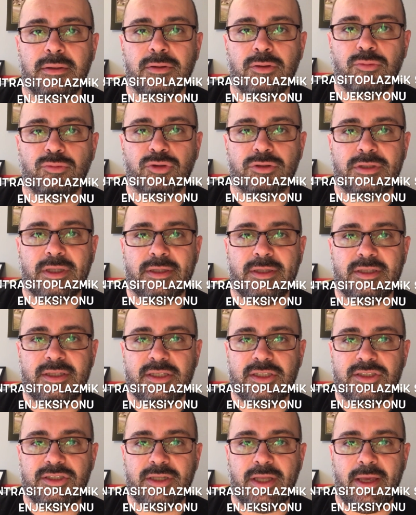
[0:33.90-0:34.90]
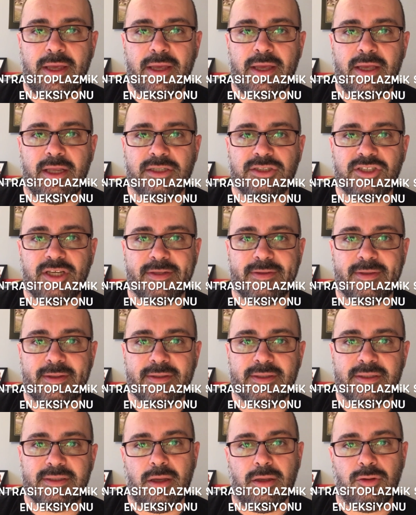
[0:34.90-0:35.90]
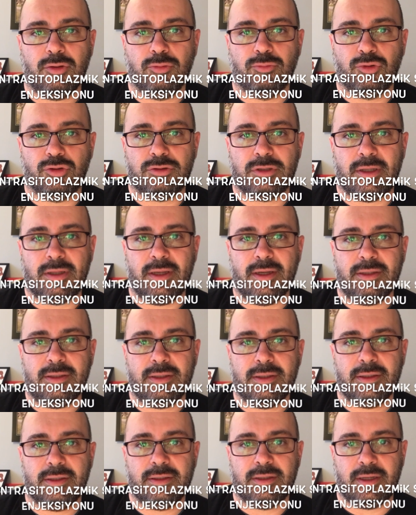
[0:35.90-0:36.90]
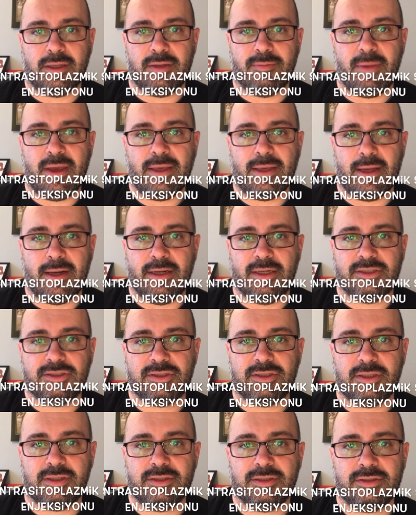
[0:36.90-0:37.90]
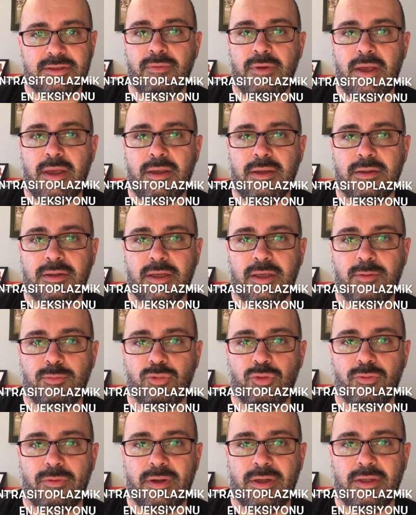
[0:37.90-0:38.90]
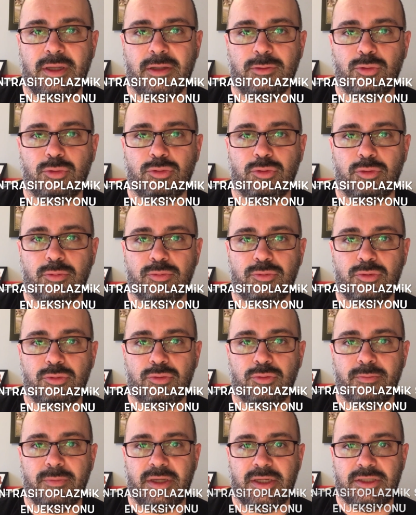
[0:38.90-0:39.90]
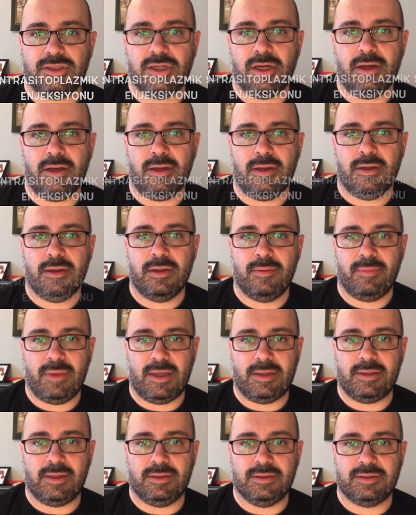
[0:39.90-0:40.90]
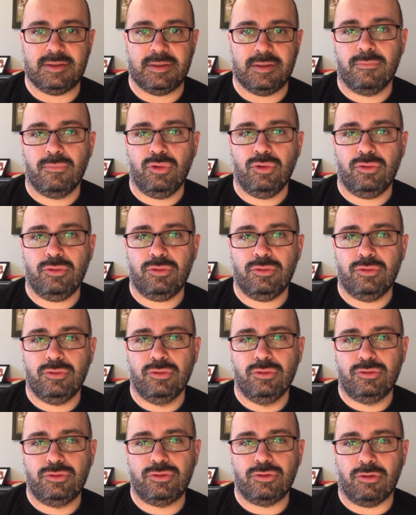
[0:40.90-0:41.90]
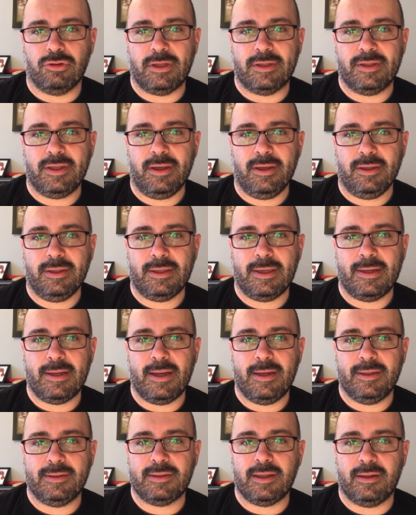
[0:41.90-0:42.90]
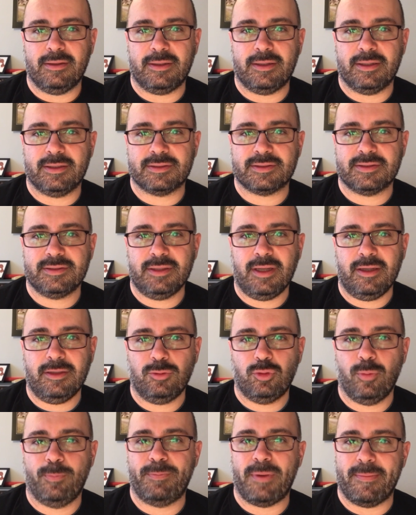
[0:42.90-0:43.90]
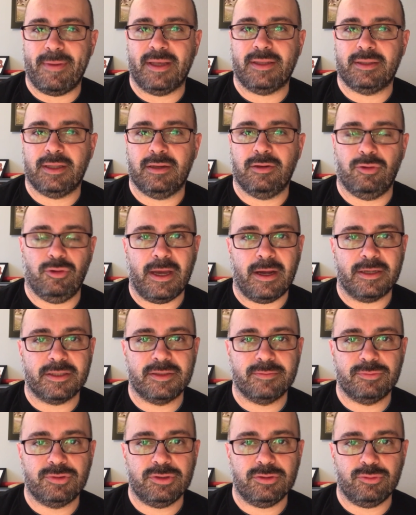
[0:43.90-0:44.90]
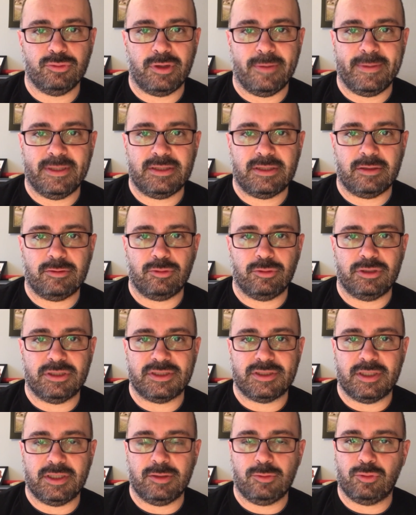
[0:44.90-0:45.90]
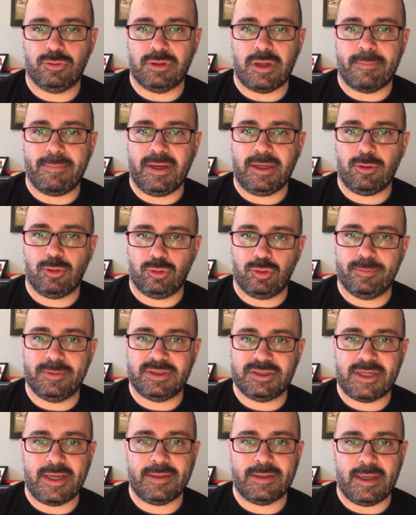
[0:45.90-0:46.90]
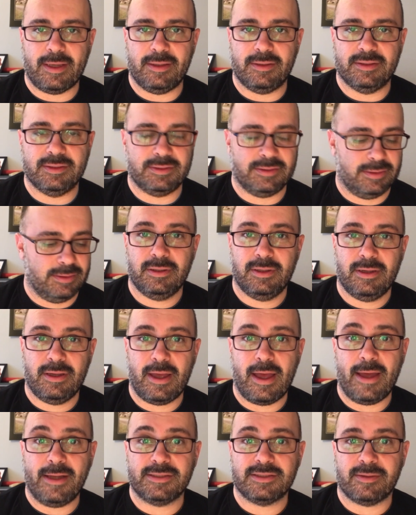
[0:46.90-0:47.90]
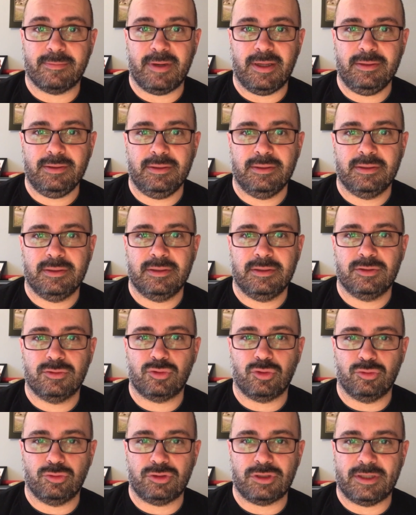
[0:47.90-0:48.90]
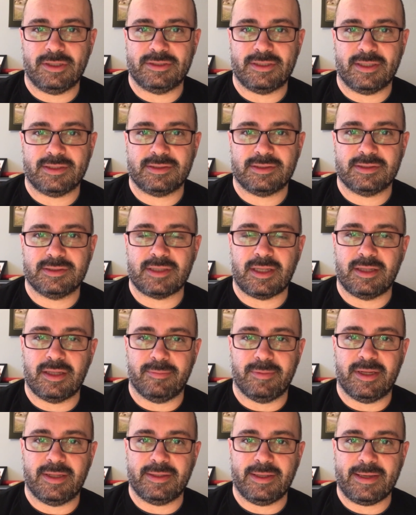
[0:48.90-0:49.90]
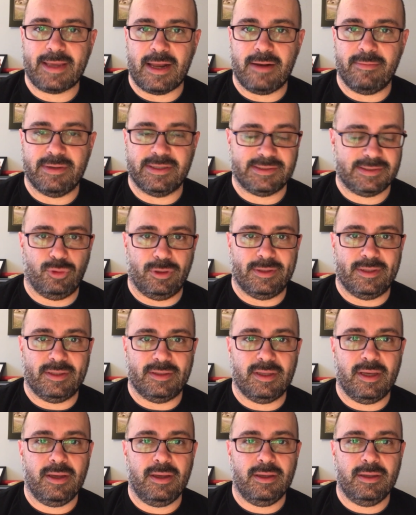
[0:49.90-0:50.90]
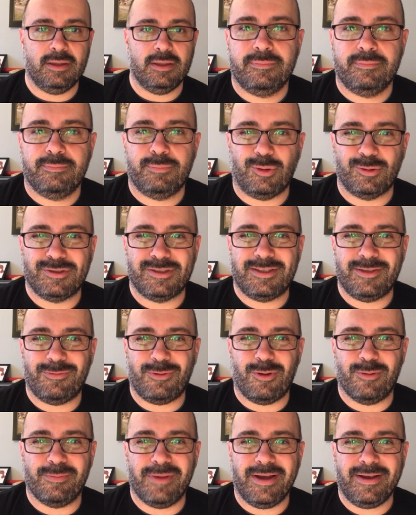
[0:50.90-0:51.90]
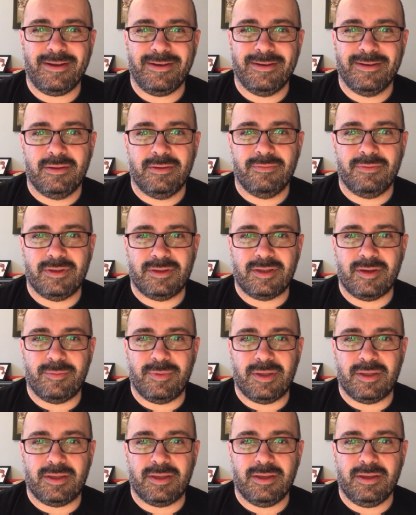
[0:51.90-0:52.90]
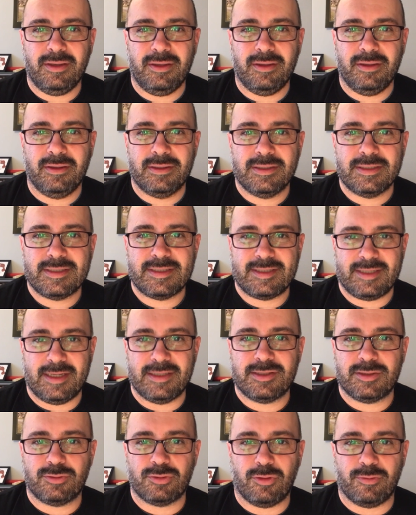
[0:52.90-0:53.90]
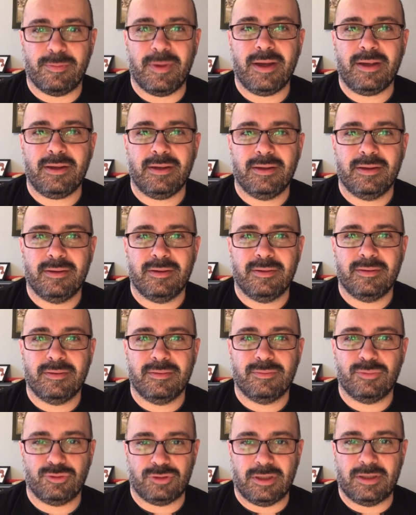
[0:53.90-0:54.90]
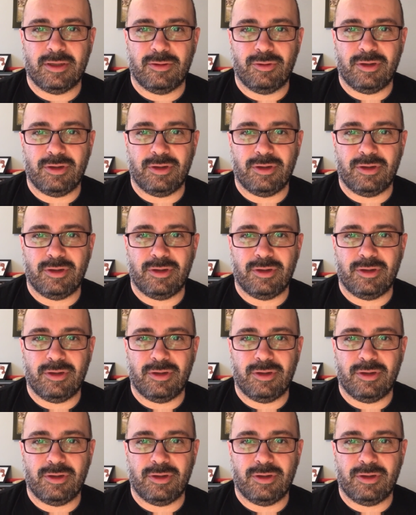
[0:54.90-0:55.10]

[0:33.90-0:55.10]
yumurtanın içine enjekte edilir. Yumurtalar rahime yerleştirilir ve rahim duvarına tutunup tutunmayacağı beklenir. Bu üç yola da genellikle halk arasında tüp bebek deniliyor. Yardımcı üreme teknolojilerini kullanmak kötü bir şey değildir. Her zaman sonuç alacaksınız anlamına da gelmez. Burada da pozitif olmak ve tabii ki stressiz olmak burada da